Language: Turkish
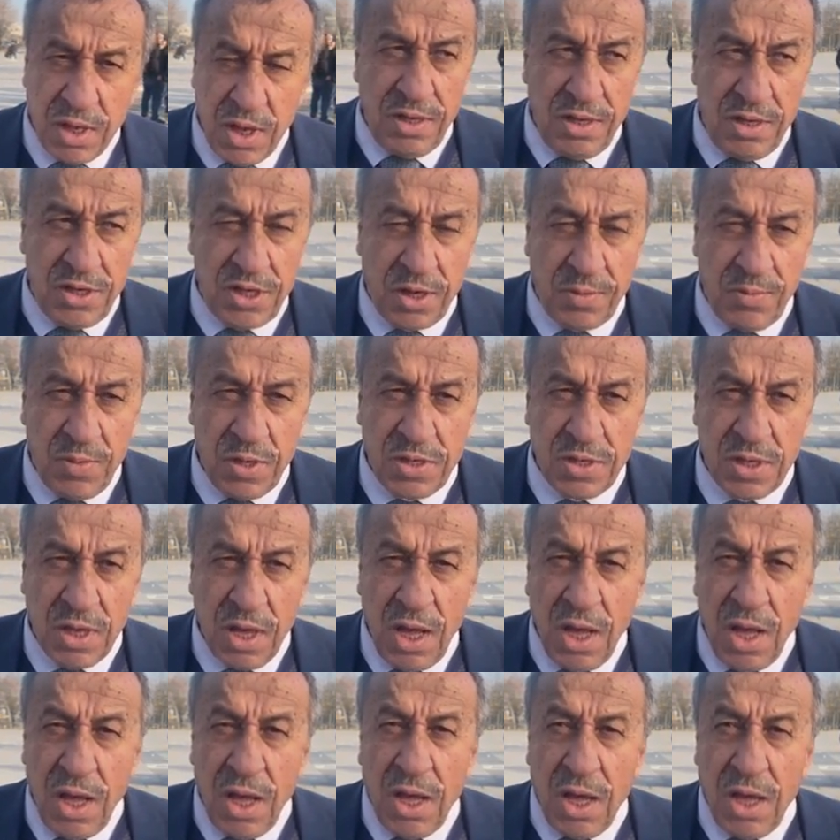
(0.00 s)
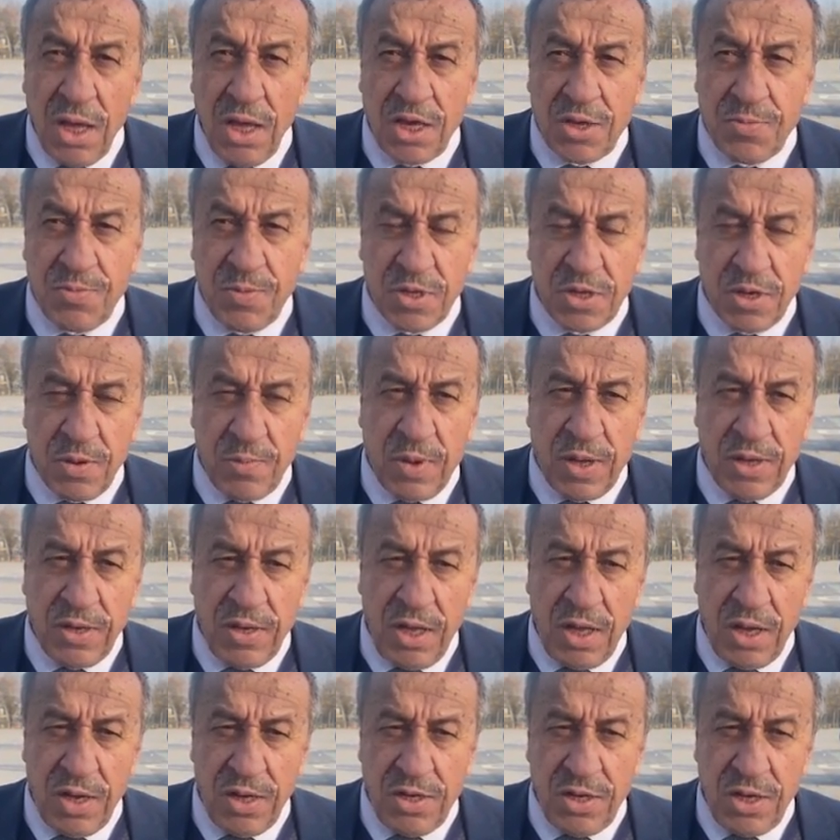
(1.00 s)
İlçemiz hiçbir zaman
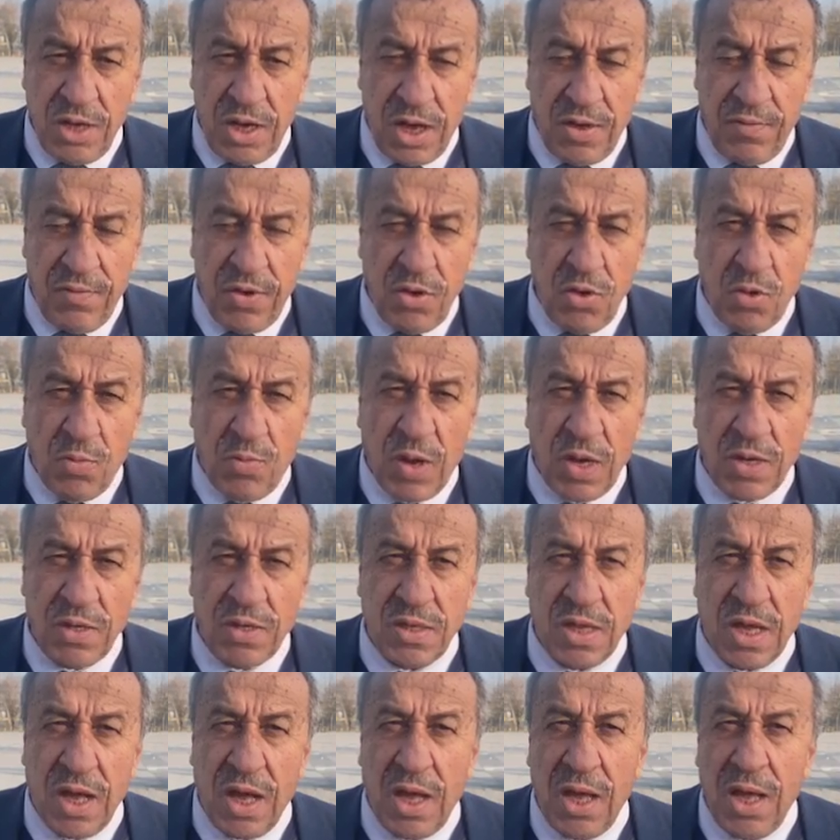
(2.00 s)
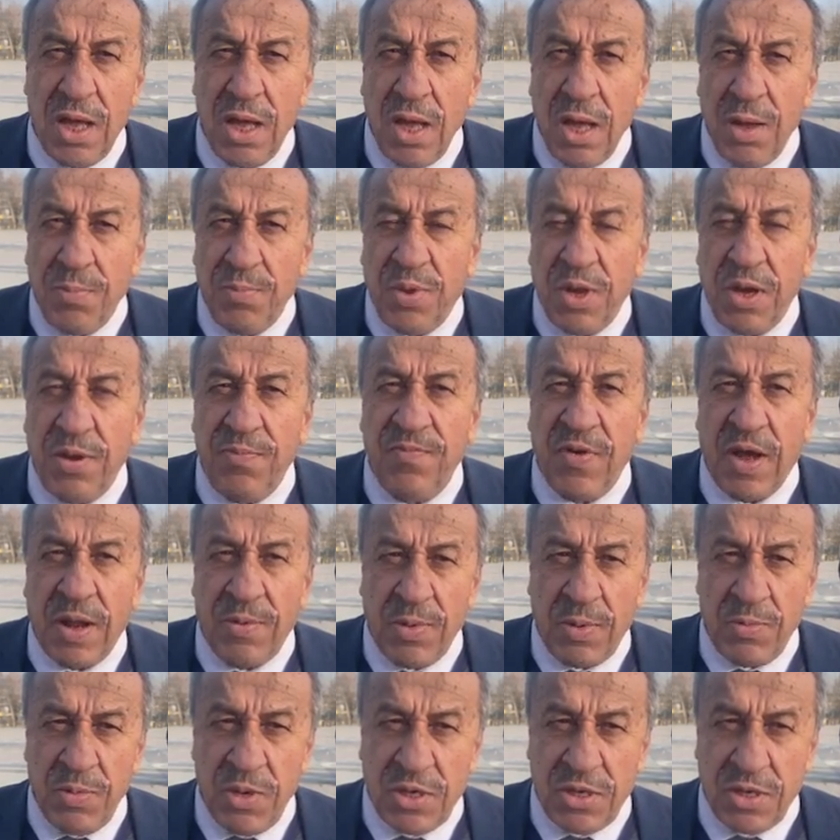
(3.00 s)
gericiliğe ve yobazlığa prim
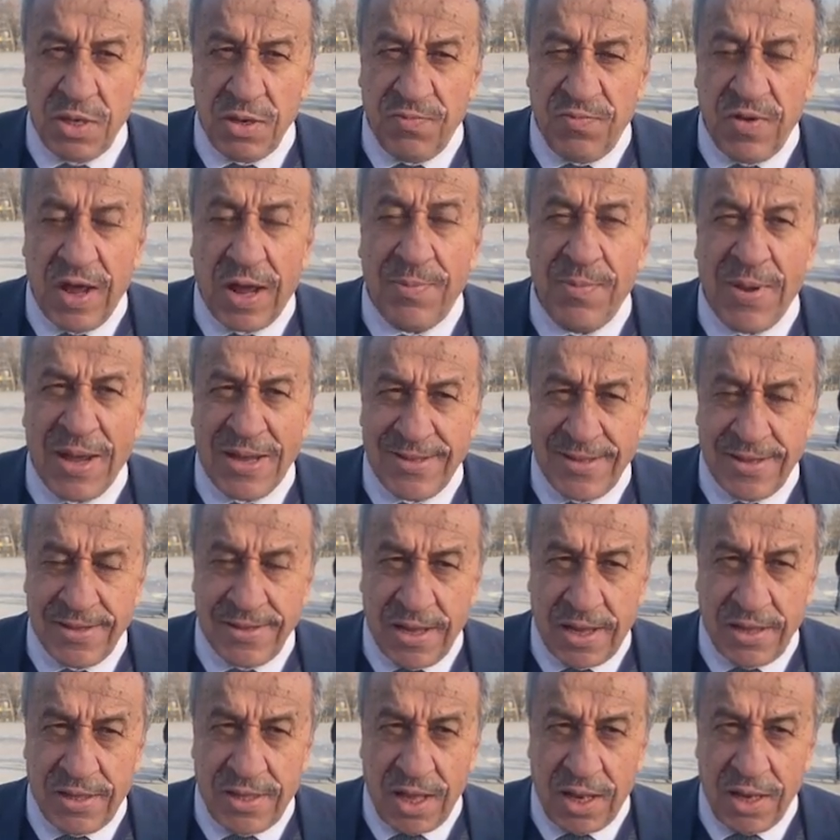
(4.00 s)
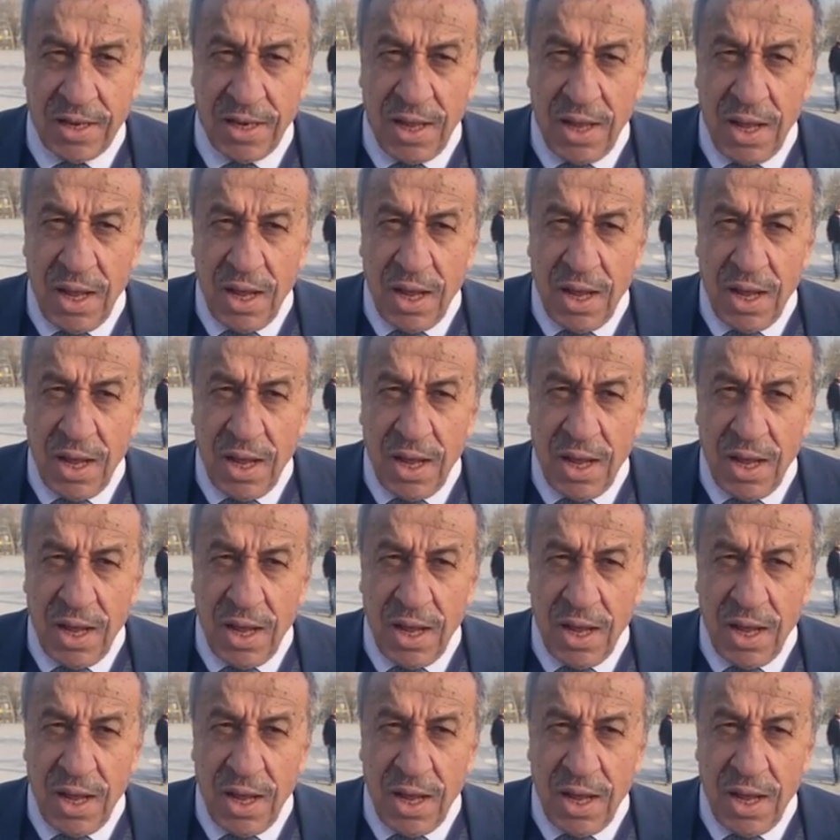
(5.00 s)
vermemiştir. Vermez de zaten.